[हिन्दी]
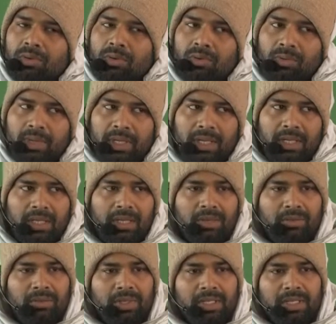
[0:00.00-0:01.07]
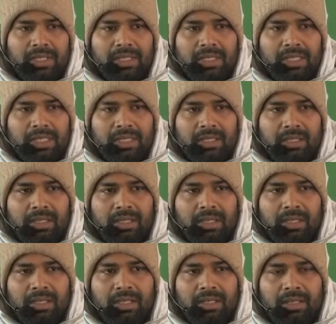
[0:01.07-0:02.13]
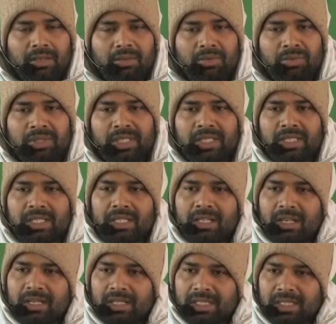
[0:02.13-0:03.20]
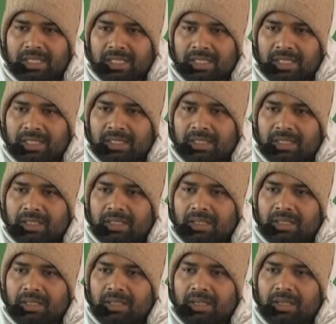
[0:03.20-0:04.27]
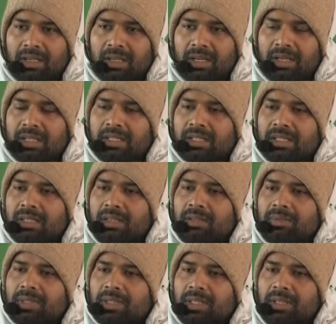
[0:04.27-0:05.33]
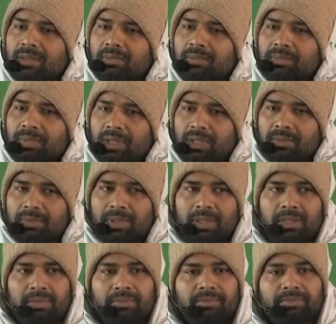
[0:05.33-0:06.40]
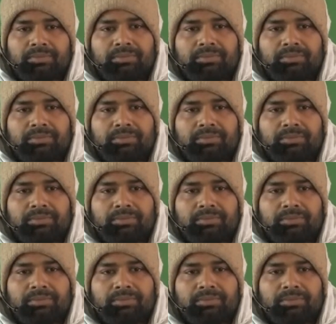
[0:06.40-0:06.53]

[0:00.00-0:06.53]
वही उन्हीं के नेत्र धन्य हैं उन्हीं की आँखें धन्य हैं अक्षणवताम फलम विदम